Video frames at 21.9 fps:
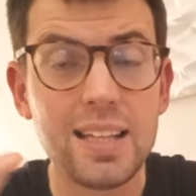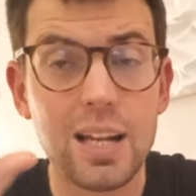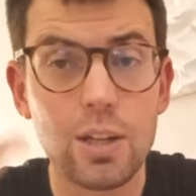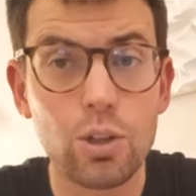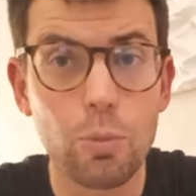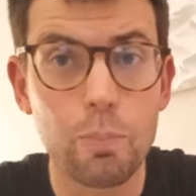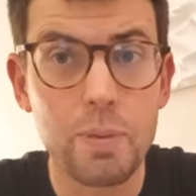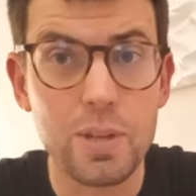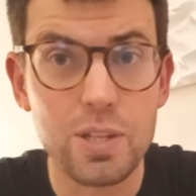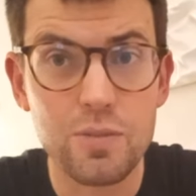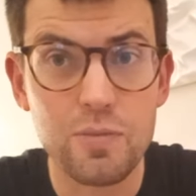nella
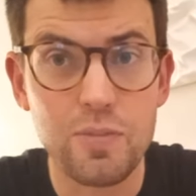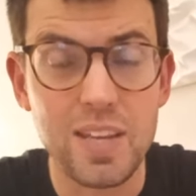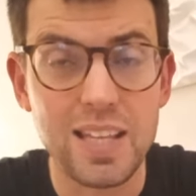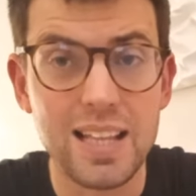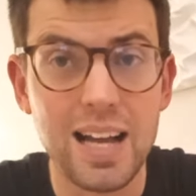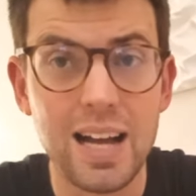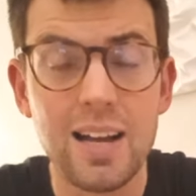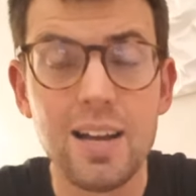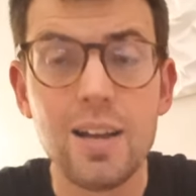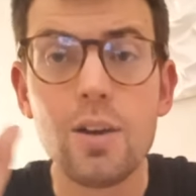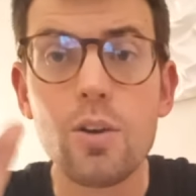doppia
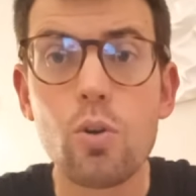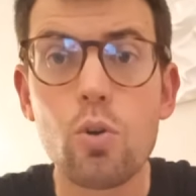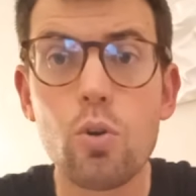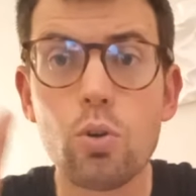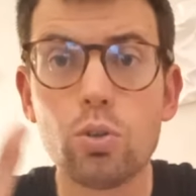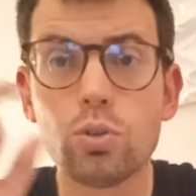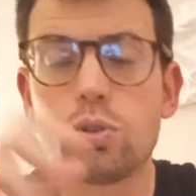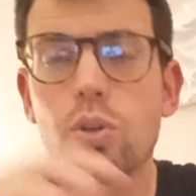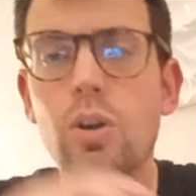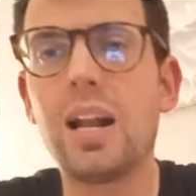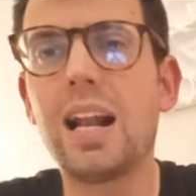sfida
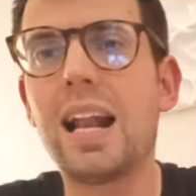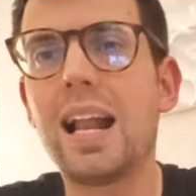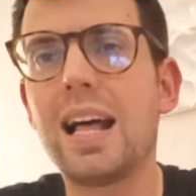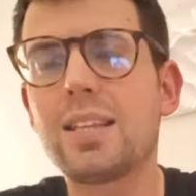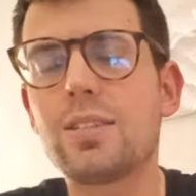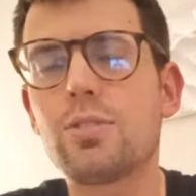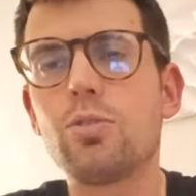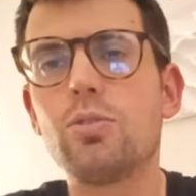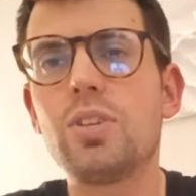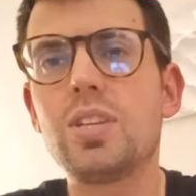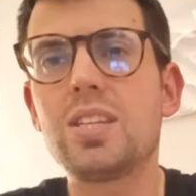contro la
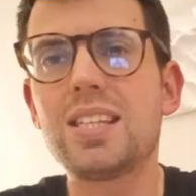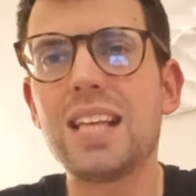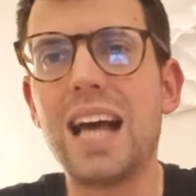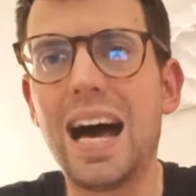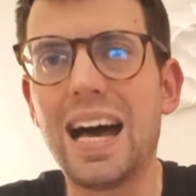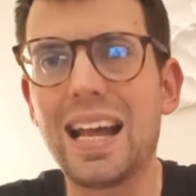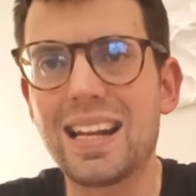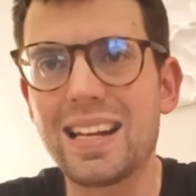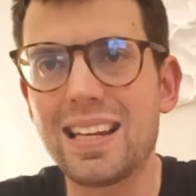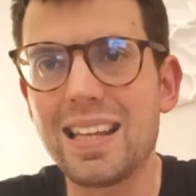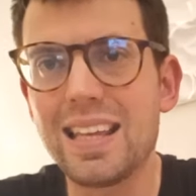Lazio di
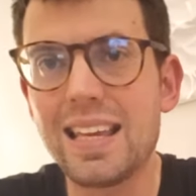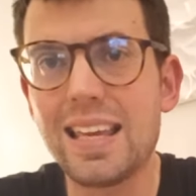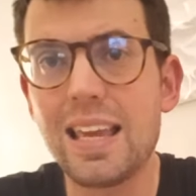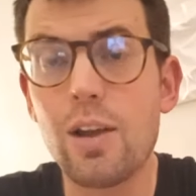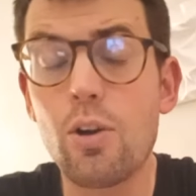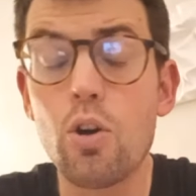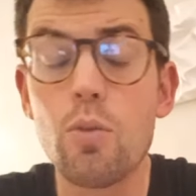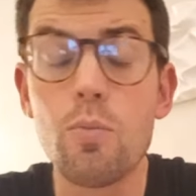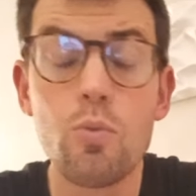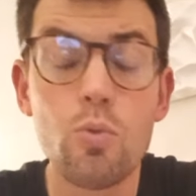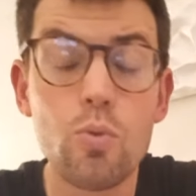Sarri che
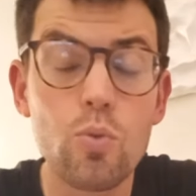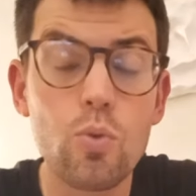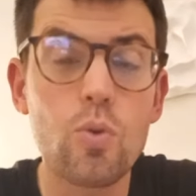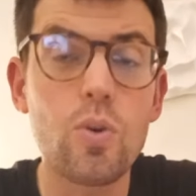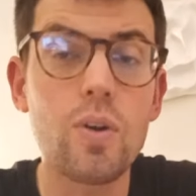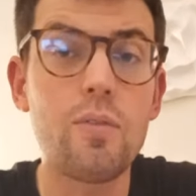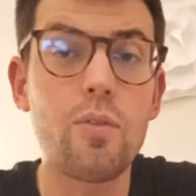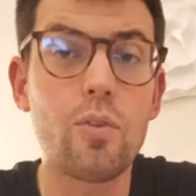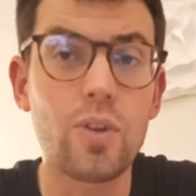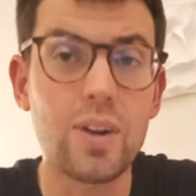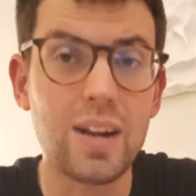
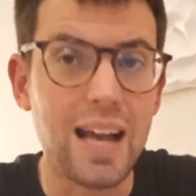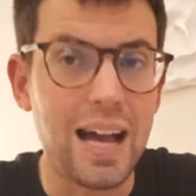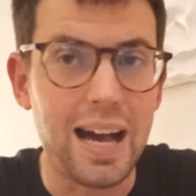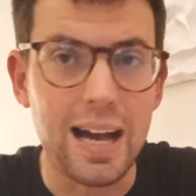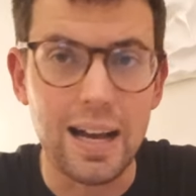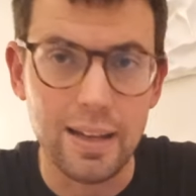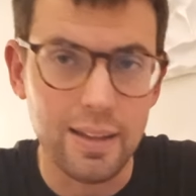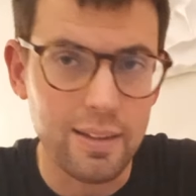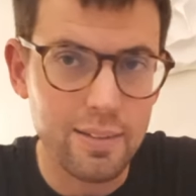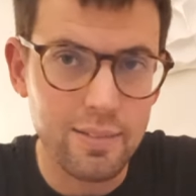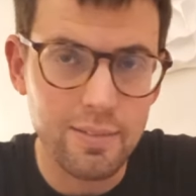comunque
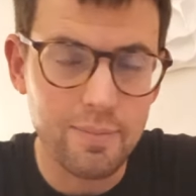vorrà